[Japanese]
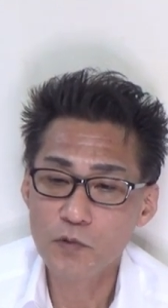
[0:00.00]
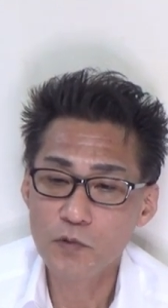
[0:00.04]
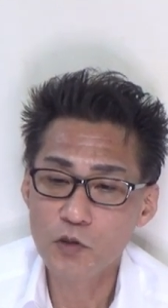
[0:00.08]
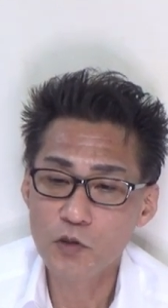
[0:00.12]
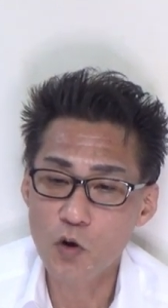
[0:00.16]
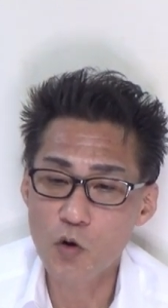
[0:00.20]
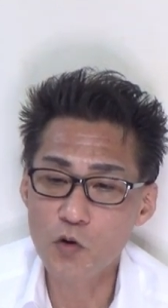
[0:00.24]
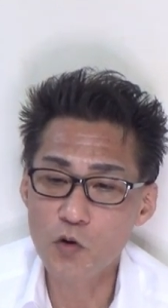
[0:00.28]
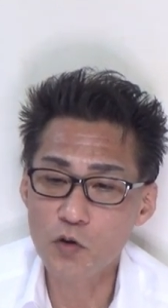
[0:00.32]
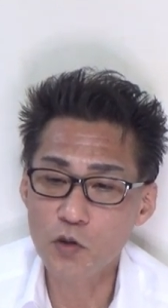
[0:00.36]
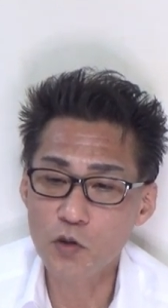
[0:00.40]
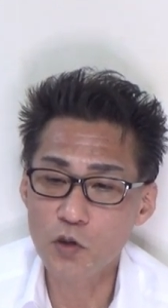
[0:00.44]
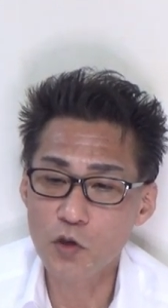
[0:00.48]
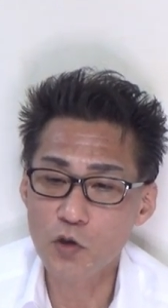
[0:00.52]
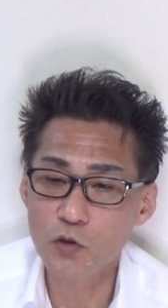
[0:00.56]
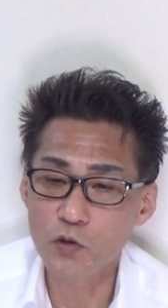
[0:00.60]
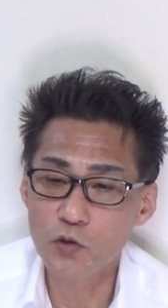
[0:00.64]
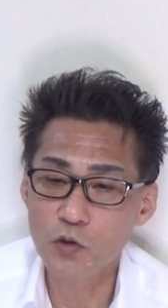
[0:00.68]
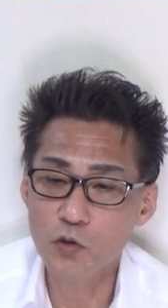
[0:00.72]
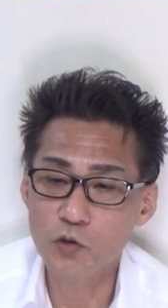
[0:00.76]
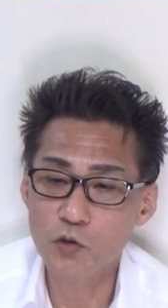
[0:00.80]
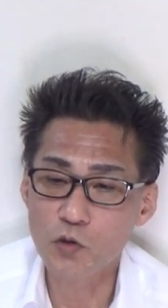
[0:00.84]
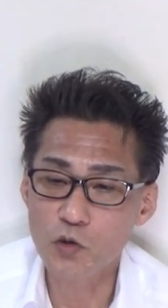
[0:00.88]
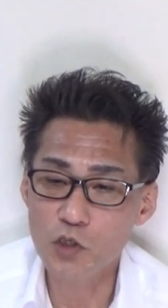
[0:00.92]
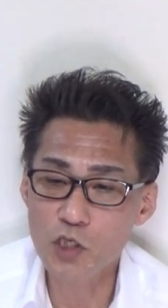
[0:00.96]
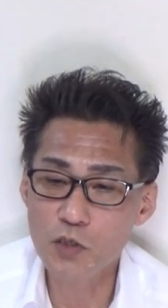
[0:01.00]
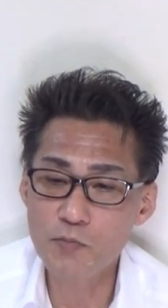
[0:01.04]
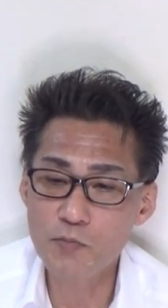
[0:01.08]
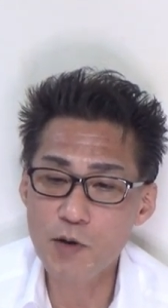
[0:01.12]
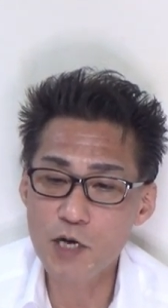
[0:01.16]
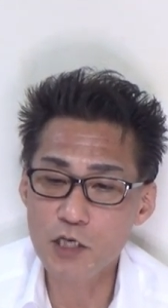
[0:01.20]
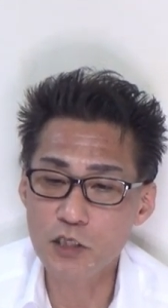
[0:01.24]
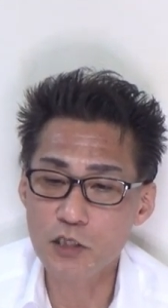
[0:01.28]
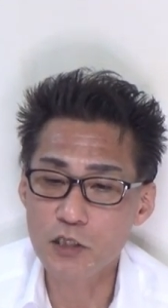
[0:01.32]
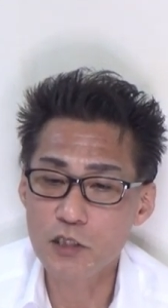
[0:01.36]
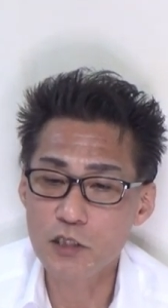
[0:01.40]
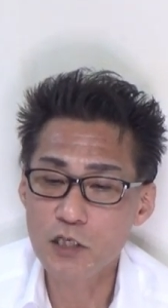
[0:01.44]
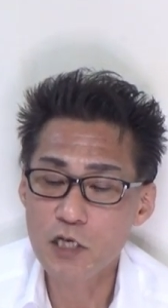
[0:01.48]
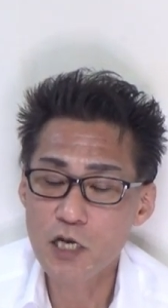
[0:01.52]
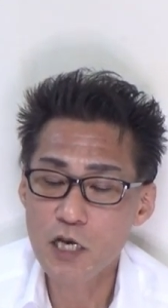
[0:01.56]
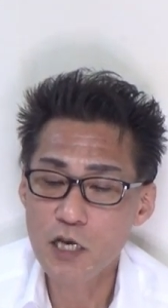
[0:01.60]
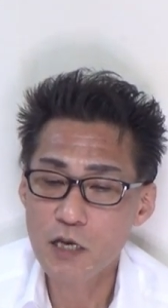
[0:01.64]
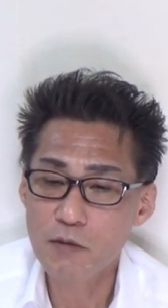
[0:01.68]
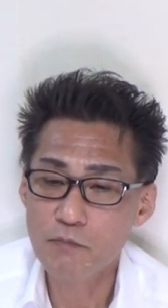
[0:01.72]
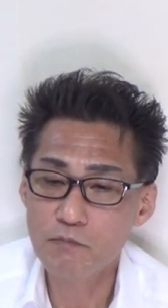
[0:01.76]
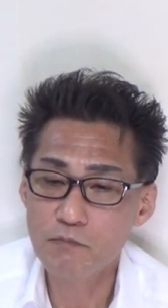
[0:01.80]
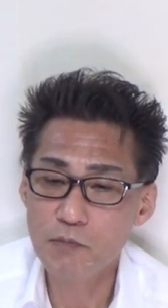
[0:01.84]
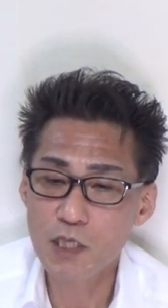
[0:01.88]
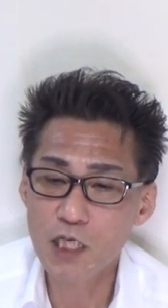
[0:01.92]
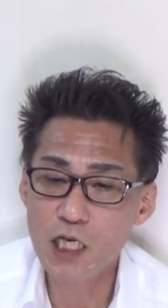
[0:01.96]
東京都豊島区
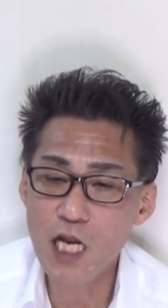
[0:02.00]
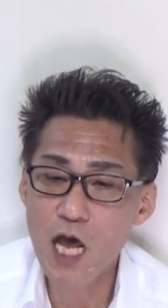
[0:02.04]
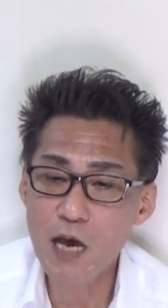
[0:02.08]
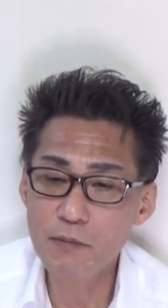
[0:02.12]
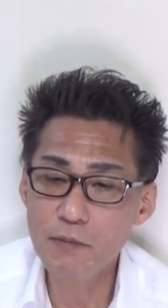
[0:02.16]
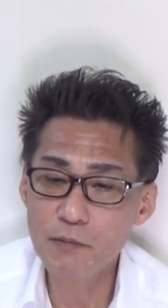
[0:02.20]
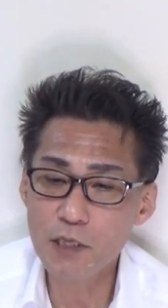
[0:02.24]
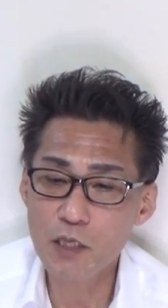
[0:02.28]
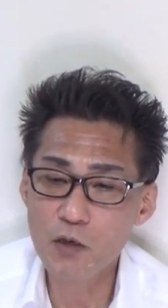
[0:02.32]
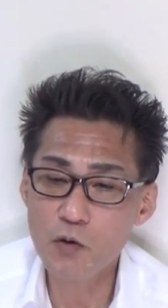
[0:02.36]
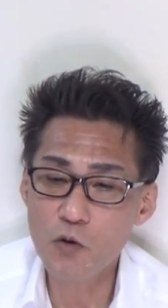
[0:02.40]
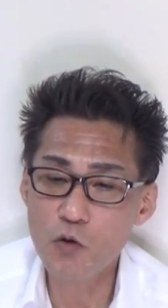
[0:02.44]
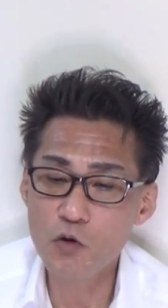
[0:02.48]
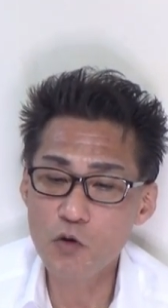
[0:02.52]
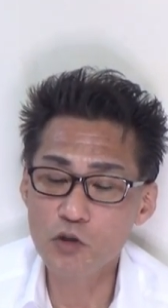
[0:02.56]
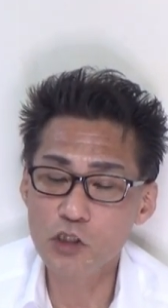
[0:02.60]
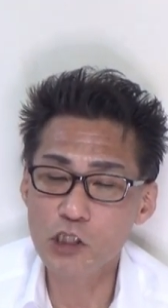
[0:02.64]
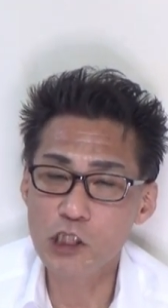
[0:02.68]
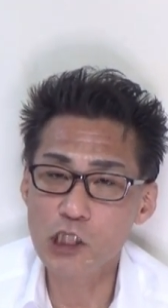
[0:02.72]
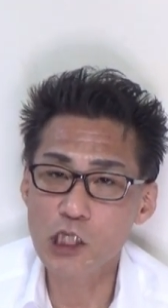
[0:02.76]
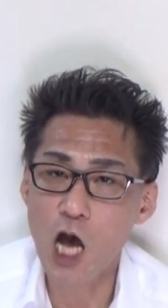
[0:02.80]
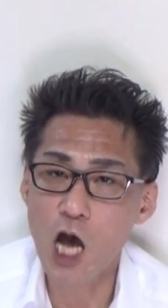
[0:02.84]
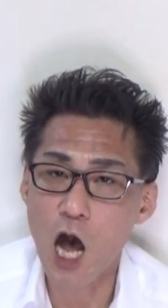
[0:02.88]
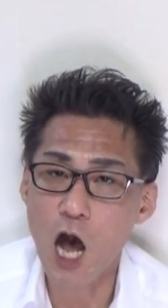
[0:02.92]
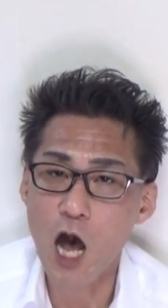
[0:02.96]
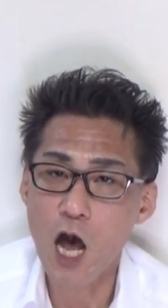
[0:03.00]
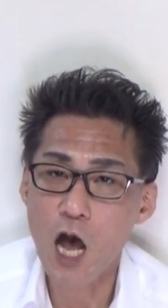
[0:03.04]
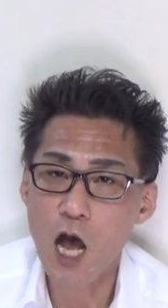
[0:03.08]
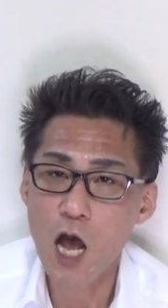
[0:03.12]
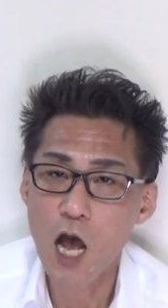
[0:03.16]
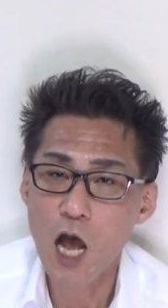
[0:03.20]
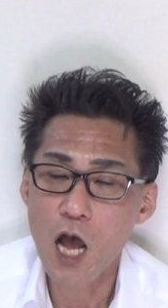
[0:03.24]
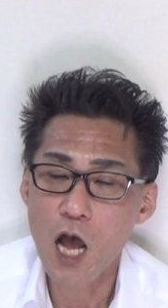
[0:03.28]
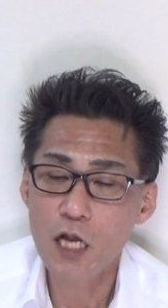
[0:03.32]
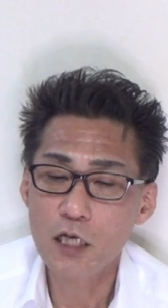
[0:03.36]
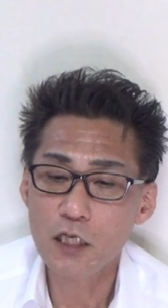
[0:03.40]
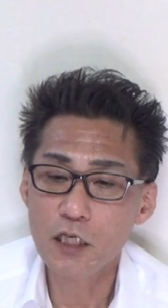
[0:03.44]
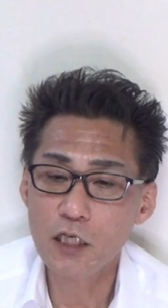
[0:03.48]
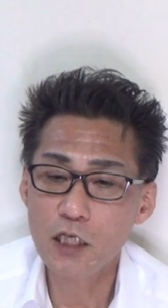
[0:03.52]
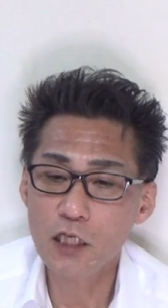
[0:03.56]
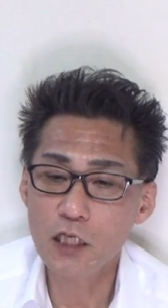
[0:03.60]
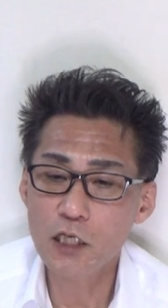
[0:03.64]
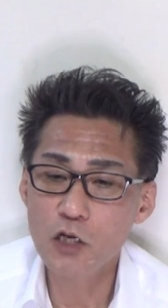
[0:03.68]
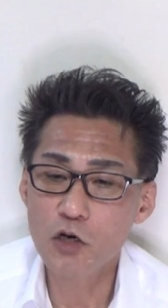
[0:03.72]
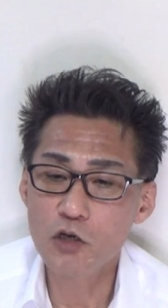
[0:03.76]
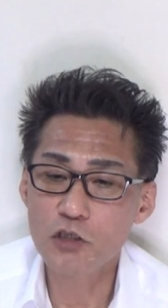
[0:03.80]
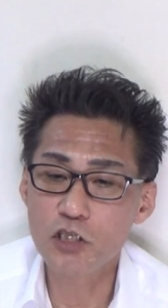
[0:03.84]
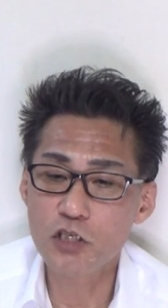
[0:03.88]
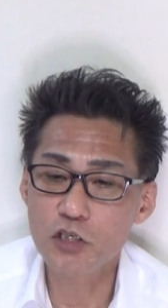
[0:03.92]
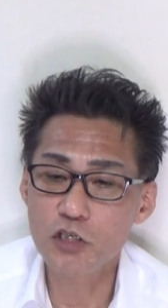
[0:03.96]
南大塚
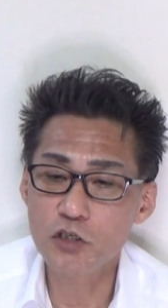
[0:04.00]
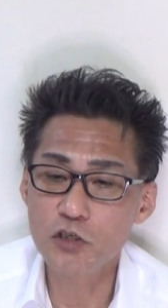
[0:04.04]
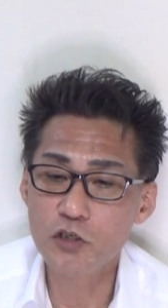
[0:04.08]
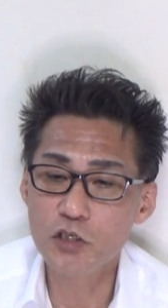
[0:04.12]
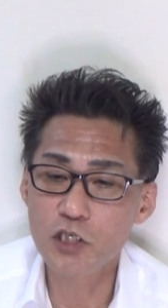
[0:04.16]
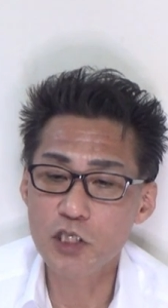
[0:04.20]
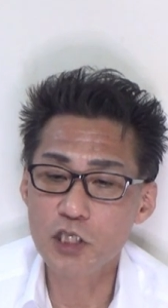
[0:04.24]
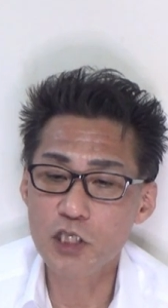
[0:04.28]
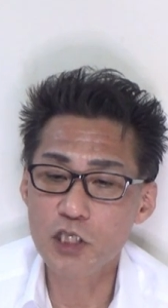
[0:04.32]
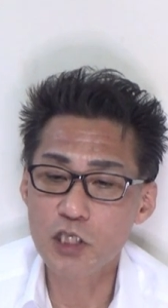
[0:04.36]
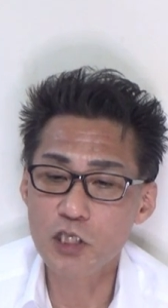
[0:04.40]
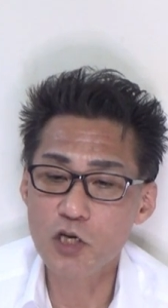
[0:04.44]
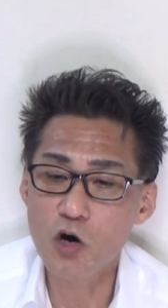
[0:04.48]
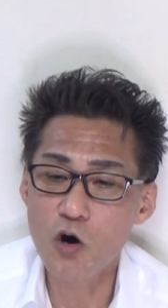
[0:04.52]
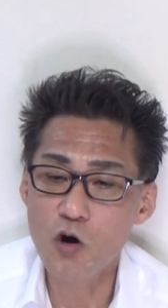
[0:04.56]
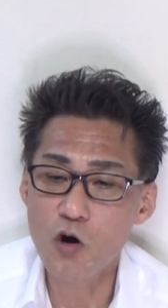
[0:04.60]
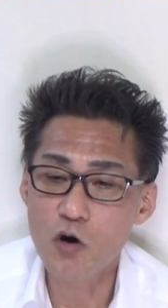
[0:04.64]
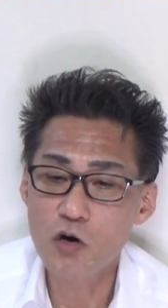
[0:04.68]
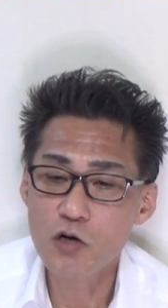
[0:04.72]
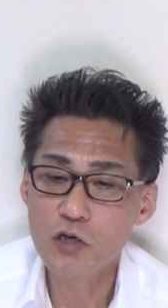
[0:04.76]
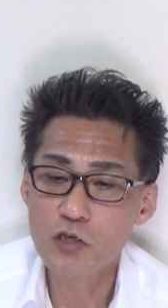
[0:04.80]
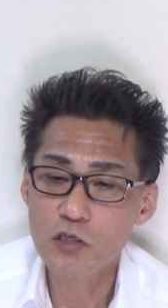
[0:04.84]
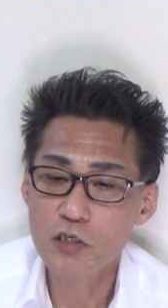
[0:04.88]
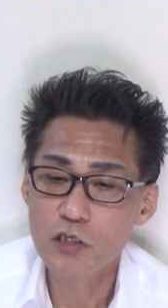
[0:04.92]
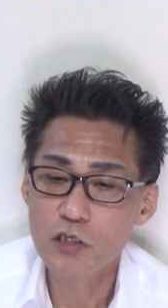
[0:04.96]
2-11の